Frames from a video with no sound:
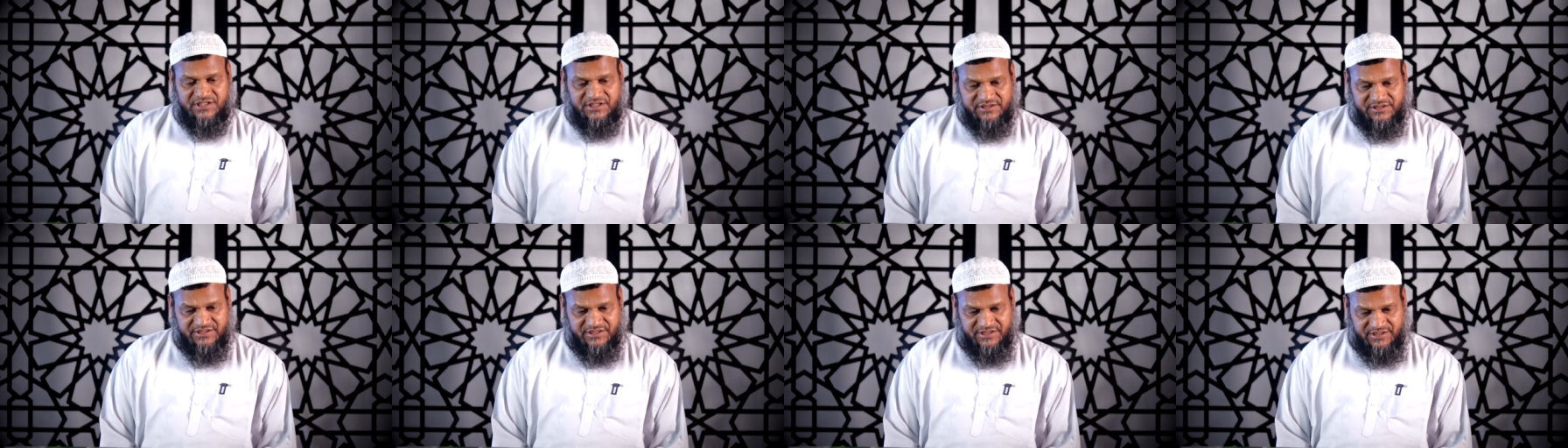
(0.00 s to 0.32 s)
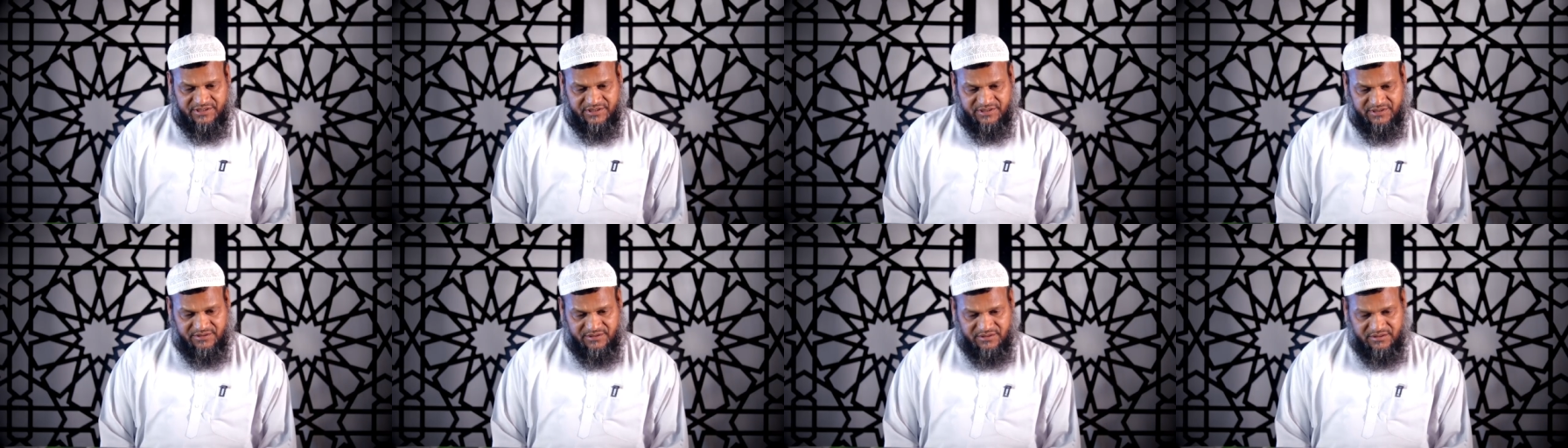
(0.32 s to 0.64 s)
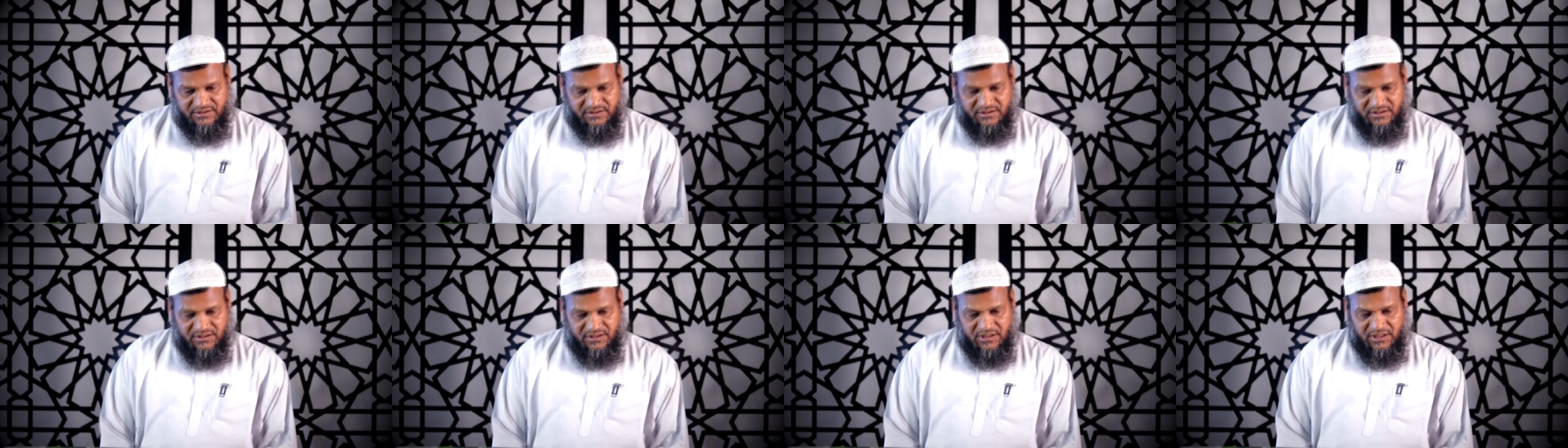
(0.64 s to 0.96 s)
সাথে
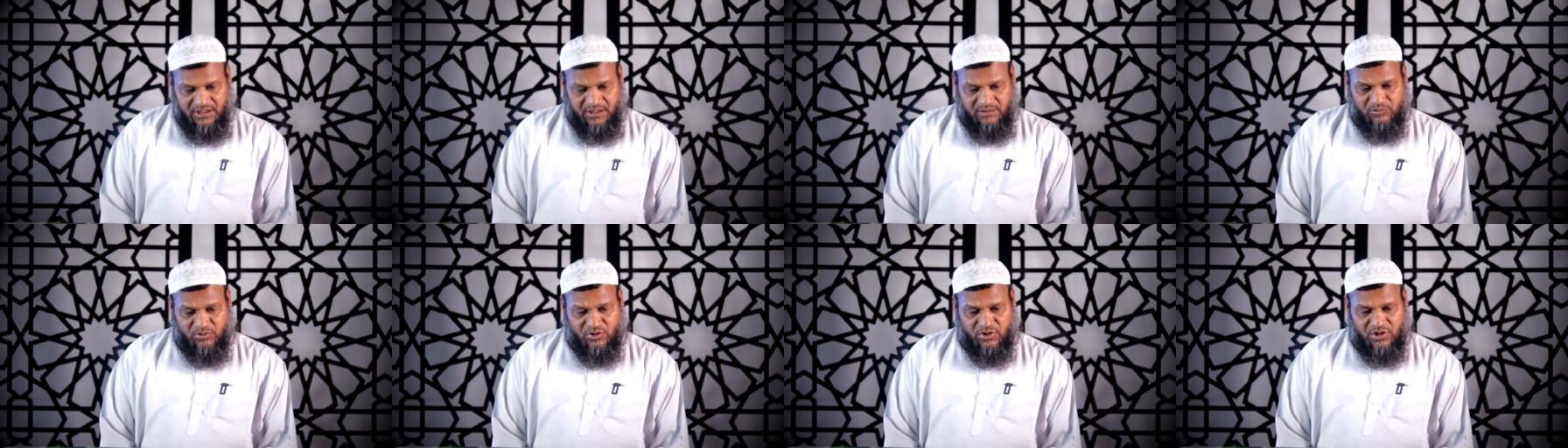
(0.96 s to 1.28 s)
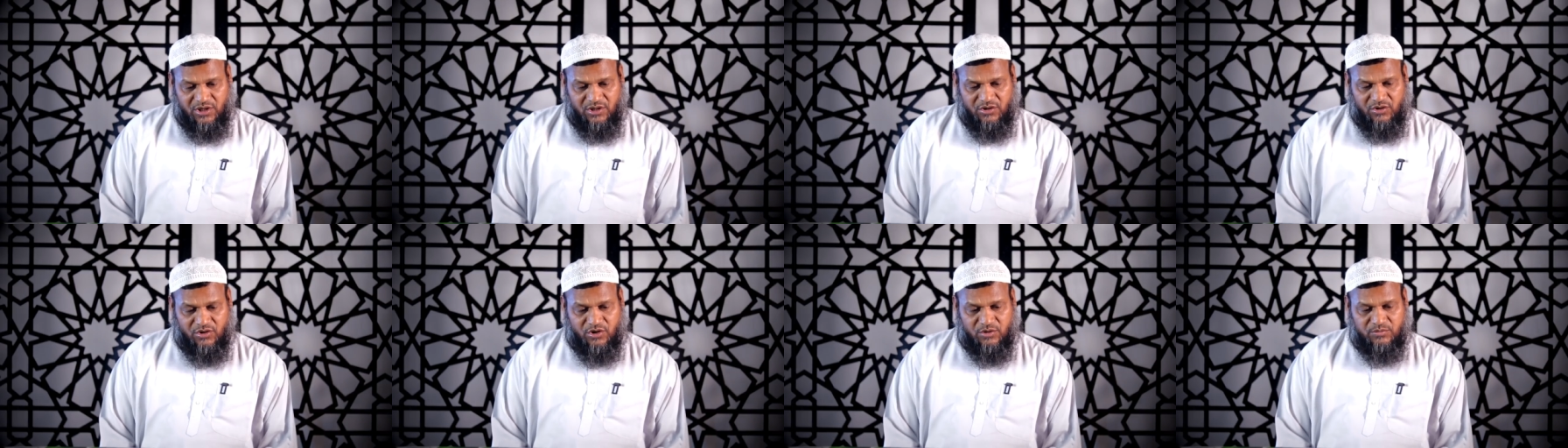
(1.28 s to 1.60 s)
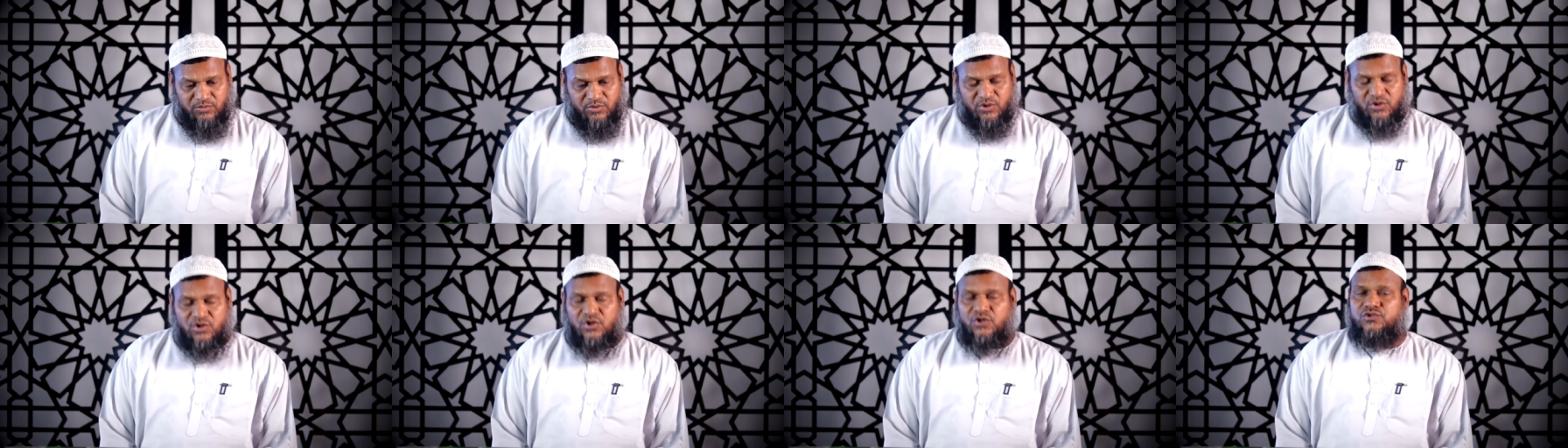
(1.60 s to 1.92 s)
আমরা
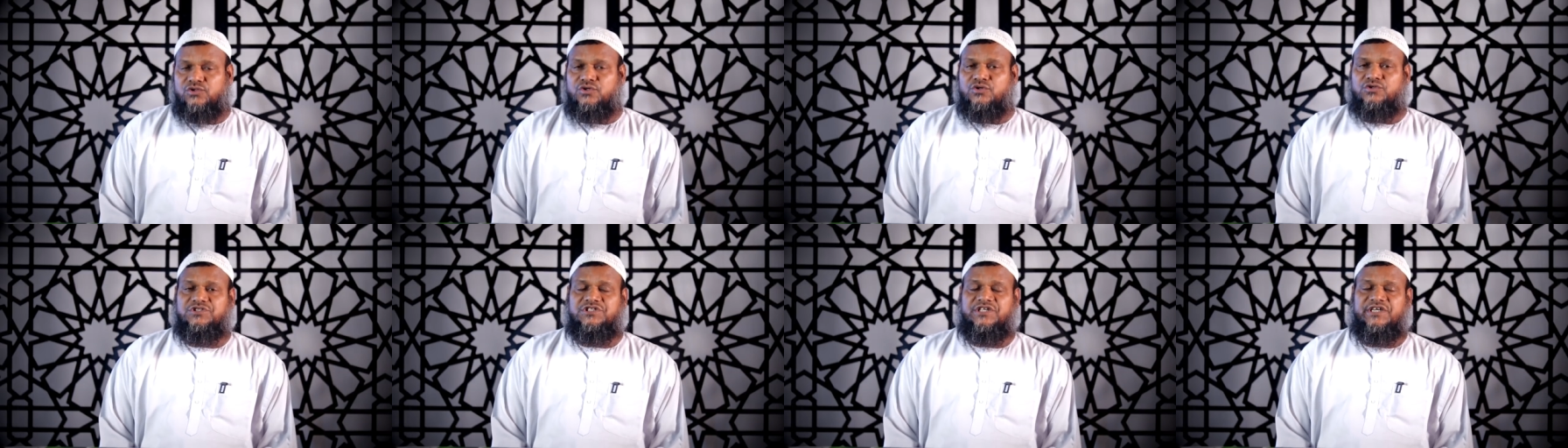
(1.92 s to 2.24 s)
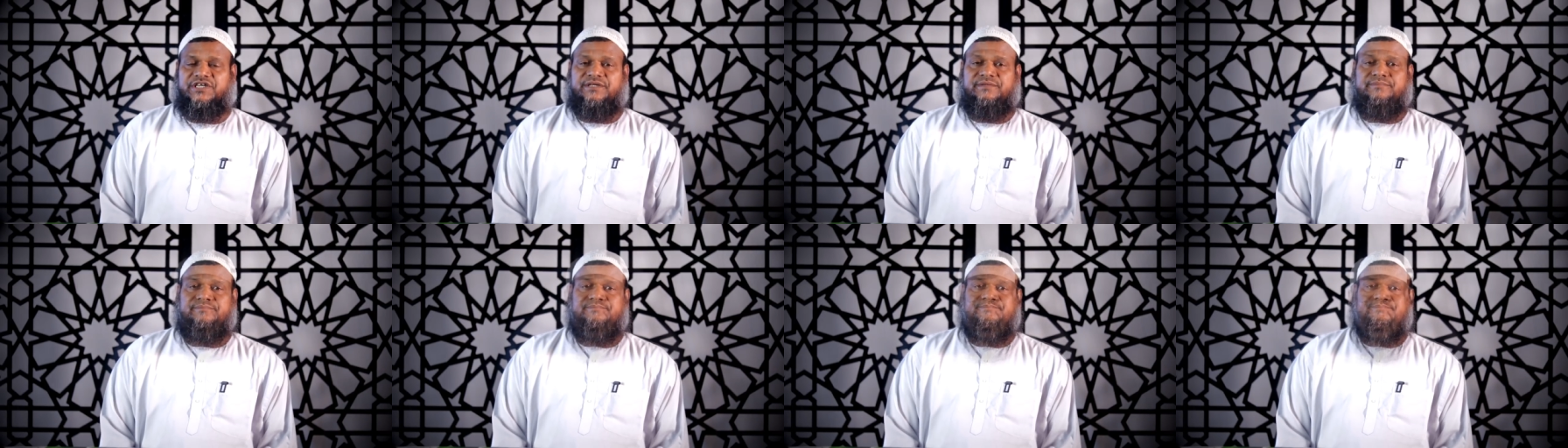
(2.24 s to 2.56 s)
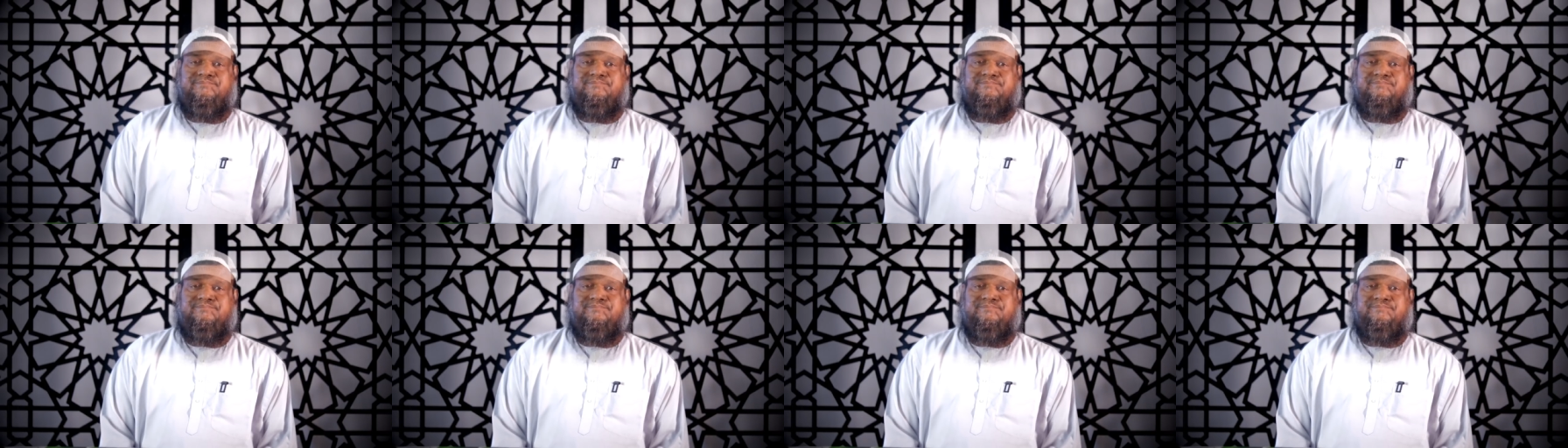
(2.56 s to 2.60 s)
অবগত যে